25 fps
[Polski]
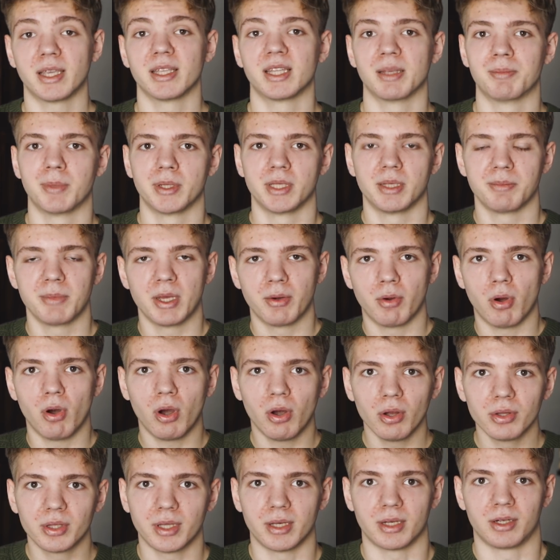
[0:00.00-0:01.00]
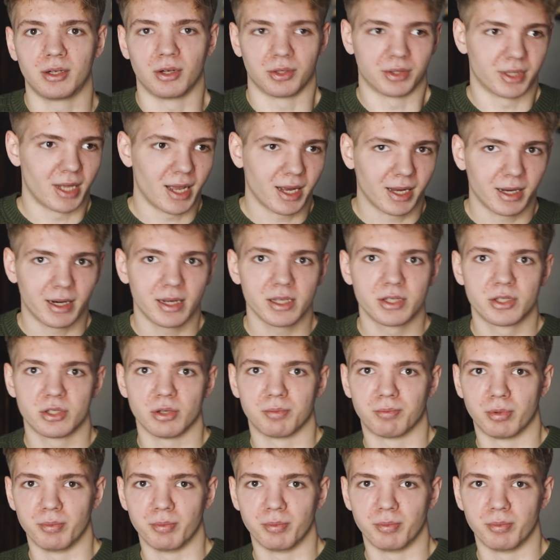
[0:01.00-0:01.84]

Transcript: kiedy będę miał ochotę go nagrać,